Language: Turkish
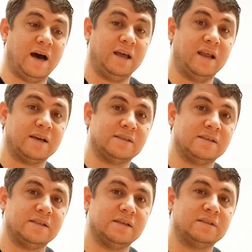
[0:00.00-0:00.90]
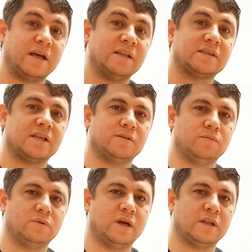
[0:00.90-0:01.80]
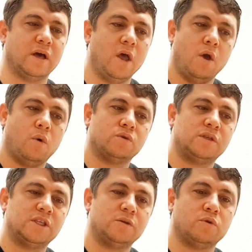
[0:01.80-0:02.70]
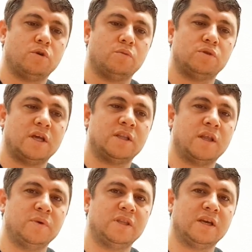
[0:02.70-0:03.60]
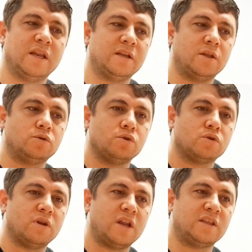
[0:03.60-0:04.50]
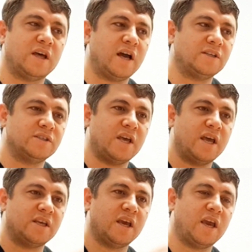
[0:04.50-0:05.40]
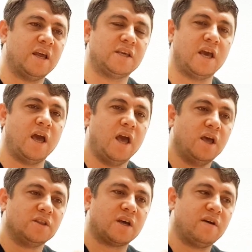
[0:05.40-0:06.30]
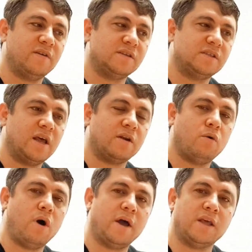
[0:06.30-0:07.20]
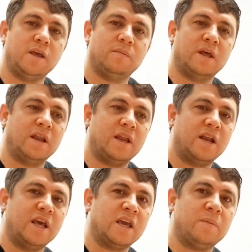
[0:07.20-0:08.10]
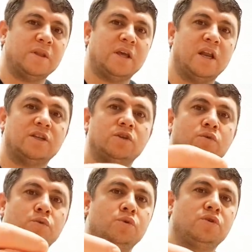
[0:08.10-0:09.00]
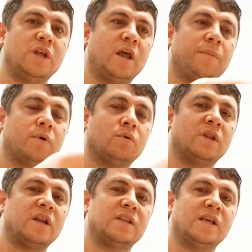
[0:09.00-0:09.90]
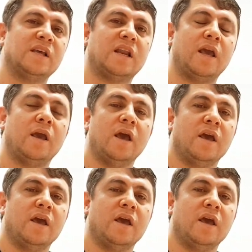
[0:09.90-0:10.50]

Ahlaksızlığın daniskası bunlarda. O seçim otobüslerinde, mitiklerinde çocuklara taciz, erkek erke, travestiler, ohan ibneler, LGBT'ler için yürüyüşler yapan, onlar destekle